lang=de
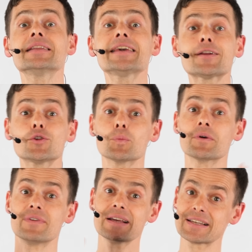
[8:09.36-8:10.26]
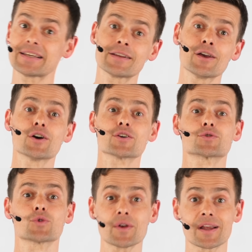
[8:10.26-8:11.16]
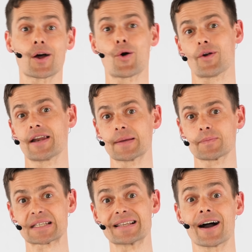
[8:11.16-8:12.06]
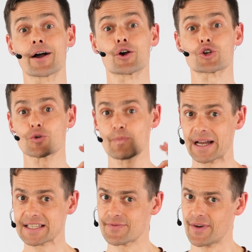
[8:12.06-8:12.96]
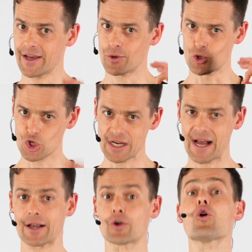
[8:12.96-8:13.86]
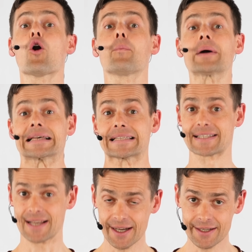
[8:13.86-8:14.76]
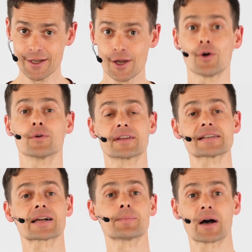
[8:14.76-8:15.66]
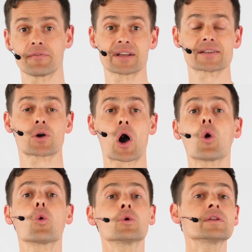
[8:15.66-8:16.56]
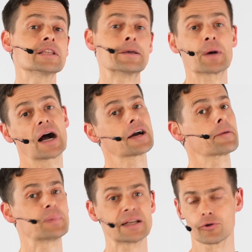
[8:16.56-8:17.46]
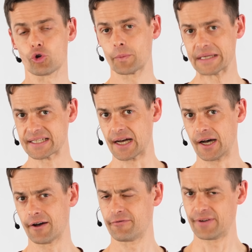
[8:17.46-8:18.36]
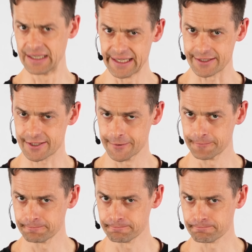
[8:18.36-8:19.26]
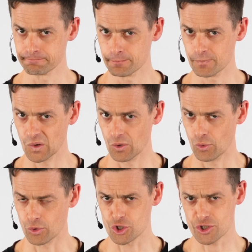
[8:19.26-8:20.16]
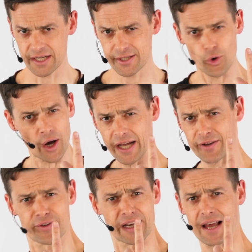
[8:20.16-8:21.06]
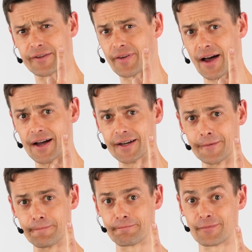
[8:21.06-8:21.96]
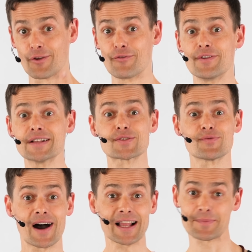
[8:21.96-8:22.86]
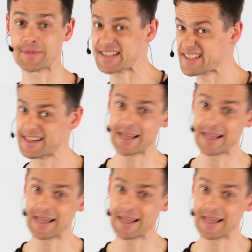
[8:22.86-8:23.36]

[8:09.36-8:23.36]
nicht nur beweglichen, sondern auch lebenslang schmerzfreien und starken Körper sein. Und deshalb haben wir das auch unten im angepinnten Kommentar verlinkt. Und jetzt stelle ich dir noch eine finale Frage. Willst du warten, bis das